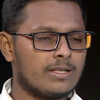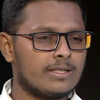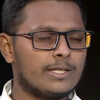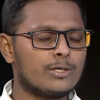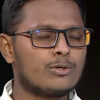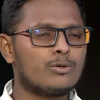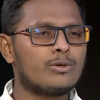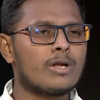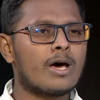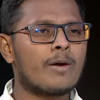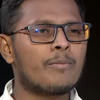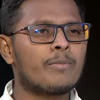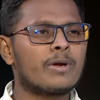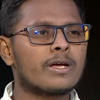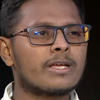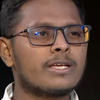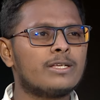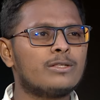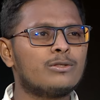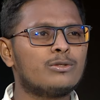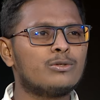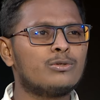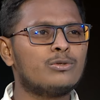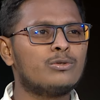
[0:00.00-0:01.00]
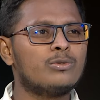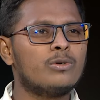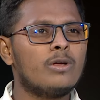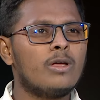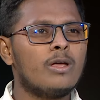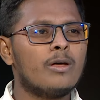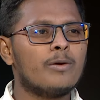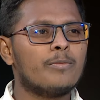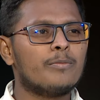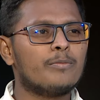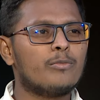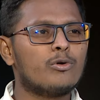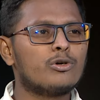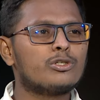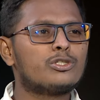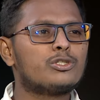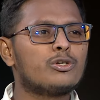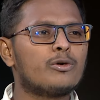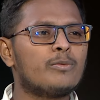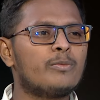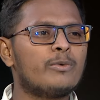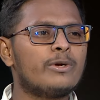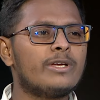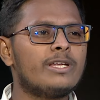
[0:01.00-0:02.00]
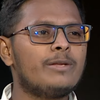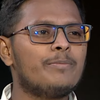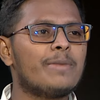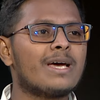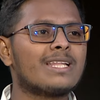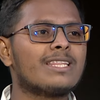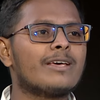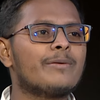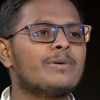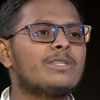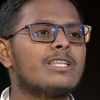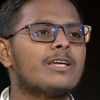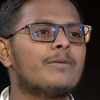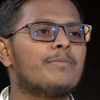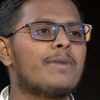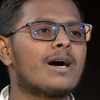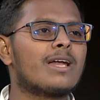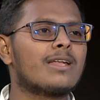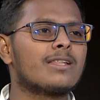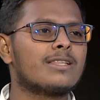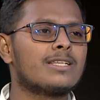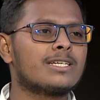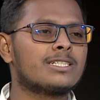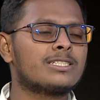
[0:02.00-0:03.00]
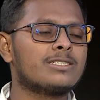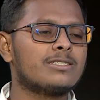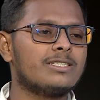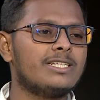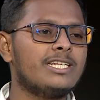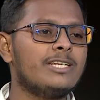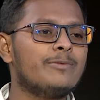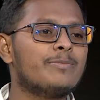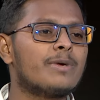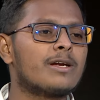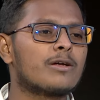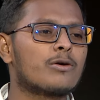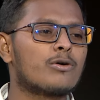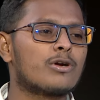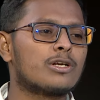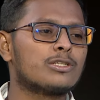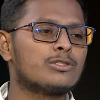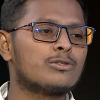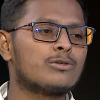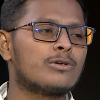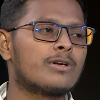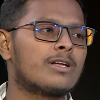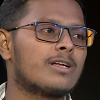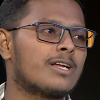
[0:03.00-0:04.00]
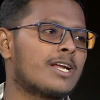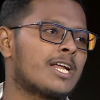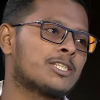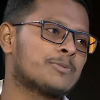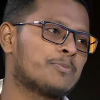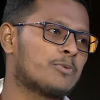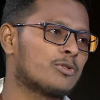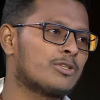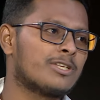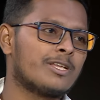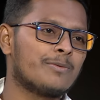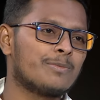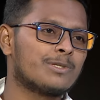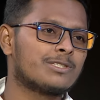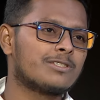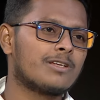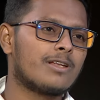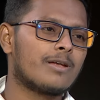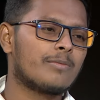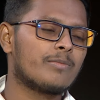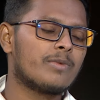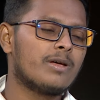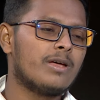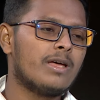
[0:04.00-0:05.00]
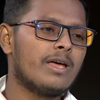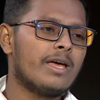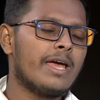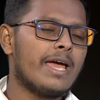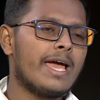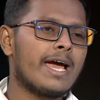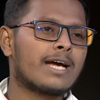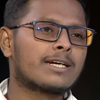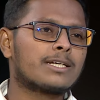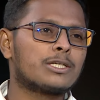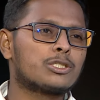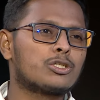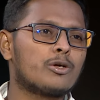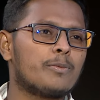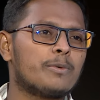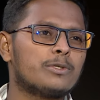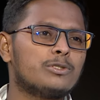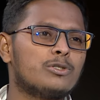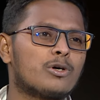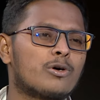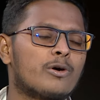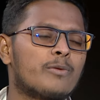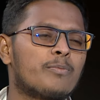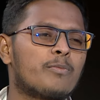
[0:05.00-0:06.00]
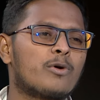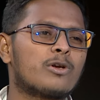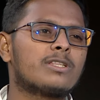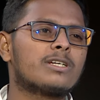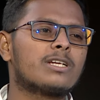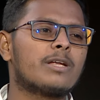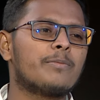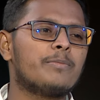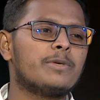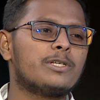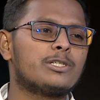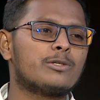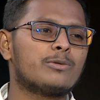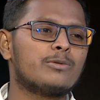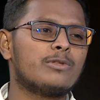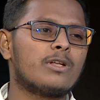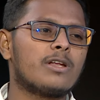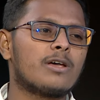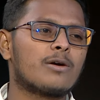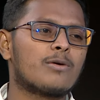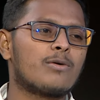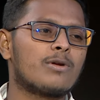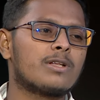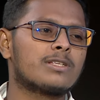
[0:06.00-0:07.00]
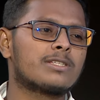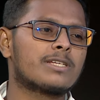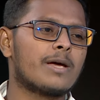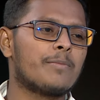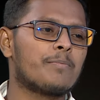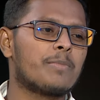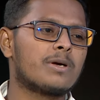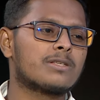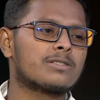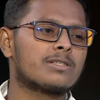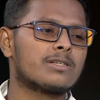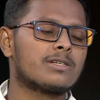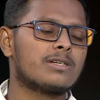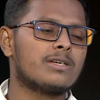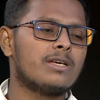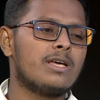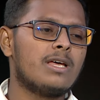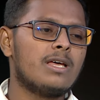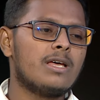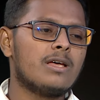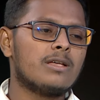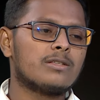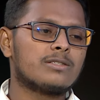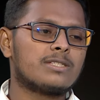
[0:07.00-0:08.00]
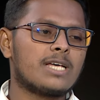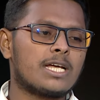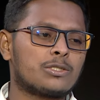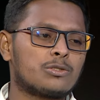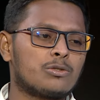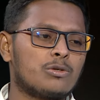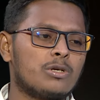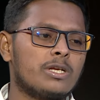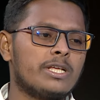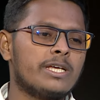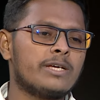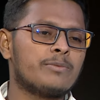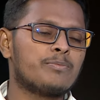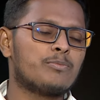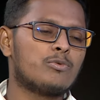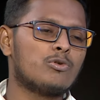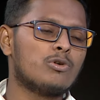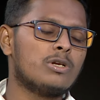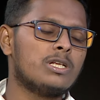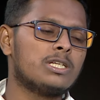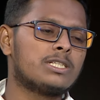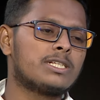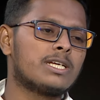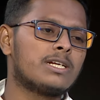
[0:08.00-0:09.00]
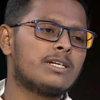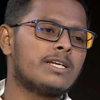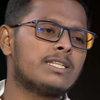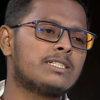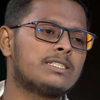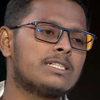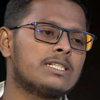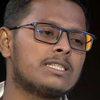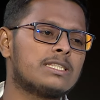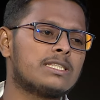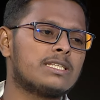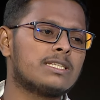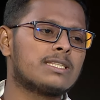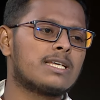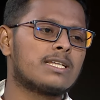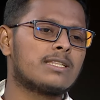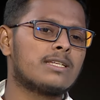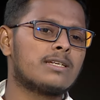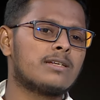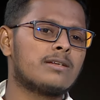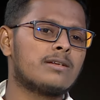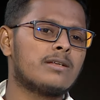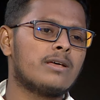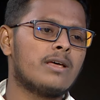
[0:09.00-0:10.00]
দেখুন আমরা কিন্তু বৈষম্যহীন মেধাবীদের বাংলাদেশ নির্মাণ করার জন্য রাজপথে নেমেছিলাম একটা সময় যখন প্রত্যেকটা বিশ্ববিদ্যালয় কলেজ ক্যাম্পাসে ছাত্রলীগ পুলিশের নেতৃত্বে তাদের